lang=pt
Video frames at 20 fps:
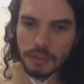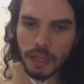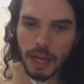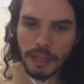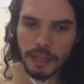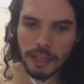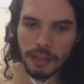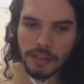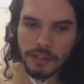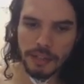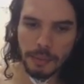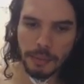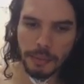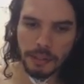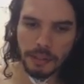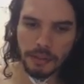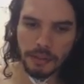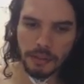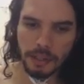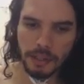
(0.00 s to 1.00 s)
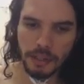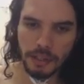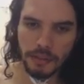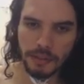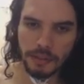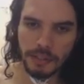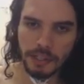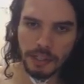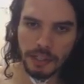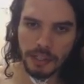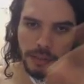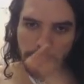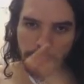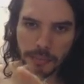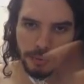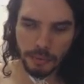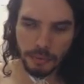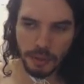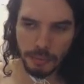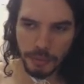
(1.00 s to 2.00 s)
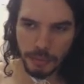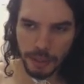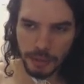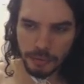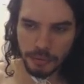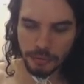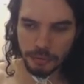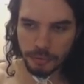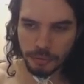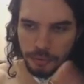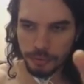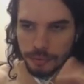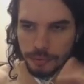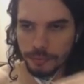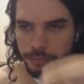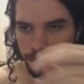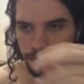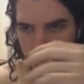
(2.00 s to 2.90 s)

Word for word: Aqui você apertando clear, você limpa o e-mail, tudo.